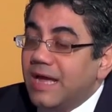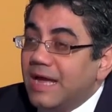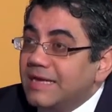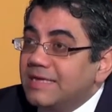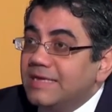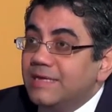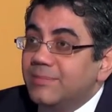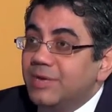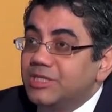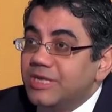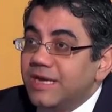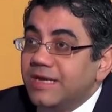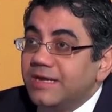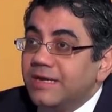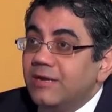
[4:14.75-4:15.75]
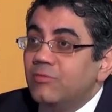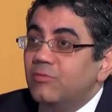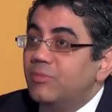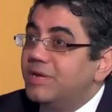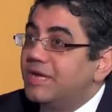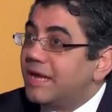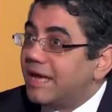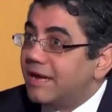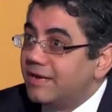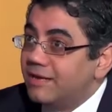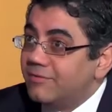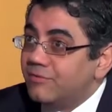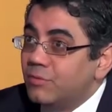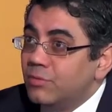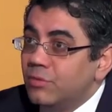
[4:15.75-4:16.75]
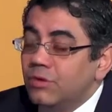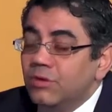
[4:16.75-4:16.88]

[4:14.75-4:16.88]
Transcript: أي مشاكل وبيخلفوا